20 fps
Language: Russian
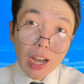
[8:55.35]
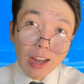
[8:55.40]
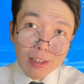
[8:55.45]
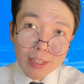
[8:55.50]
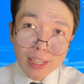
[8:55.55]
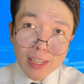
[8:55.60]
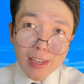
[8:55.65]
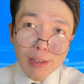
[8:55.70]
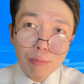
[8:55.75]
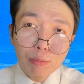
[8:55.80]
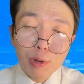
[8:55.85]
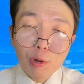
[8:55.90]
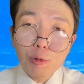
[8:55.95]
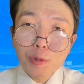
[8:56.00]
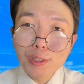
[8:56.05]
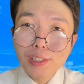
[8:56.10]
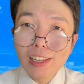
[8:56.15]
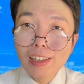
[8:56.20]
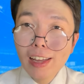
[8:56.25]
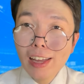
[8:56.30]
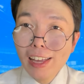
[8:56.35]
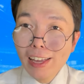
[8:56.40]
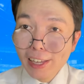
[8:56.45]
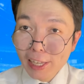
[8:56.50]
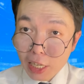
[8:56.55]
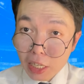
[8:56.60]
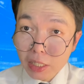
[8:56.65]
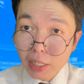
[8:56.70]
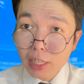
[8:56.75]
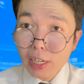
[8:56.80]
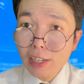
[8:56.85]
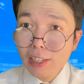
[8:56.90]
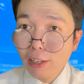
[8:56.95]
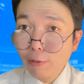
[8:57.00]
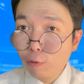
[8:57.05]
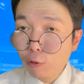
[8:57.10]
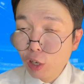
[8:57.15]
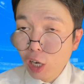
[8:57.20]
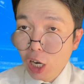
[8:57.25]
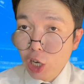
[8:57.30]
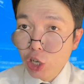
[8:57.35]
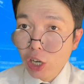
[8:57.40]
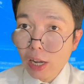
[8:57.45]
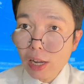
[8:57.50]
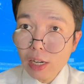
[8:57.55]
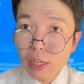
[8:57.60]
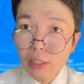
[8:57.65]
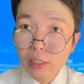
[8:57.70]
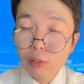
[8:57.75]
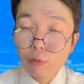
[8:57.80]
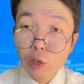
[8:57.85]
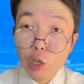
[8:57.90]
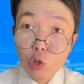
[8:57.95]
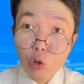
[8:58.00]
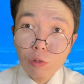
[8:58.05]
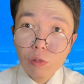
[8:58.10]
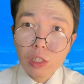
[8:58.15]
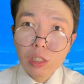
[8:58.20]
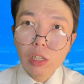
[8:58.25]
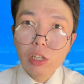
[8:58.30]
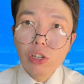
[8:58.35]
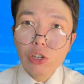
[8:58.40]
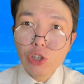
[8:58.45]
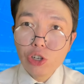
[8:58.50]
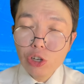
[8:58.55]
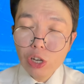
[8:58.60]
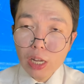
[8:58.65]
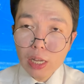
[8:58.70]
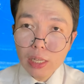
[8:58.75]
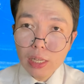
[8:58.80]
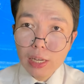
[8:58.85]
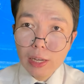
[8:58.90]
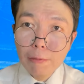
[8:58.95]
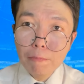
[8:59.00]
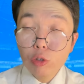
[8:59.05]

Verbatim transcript: они просто искренне выражали свое восхищение.